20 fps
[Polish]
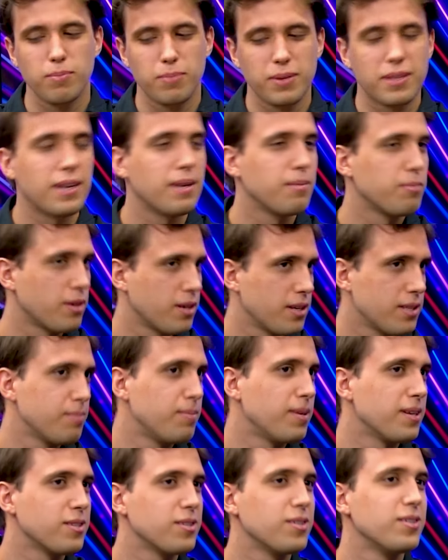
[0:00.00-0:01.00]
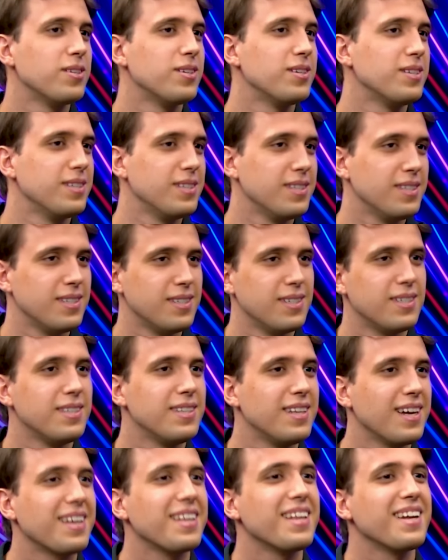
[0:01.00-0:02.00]
pytaniem trochę za bardzo y,
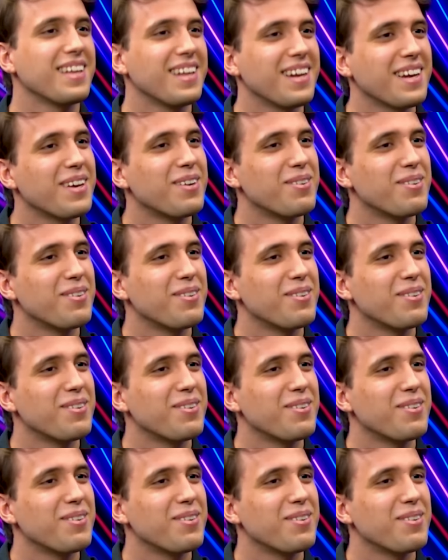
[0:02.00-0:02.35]
na, na,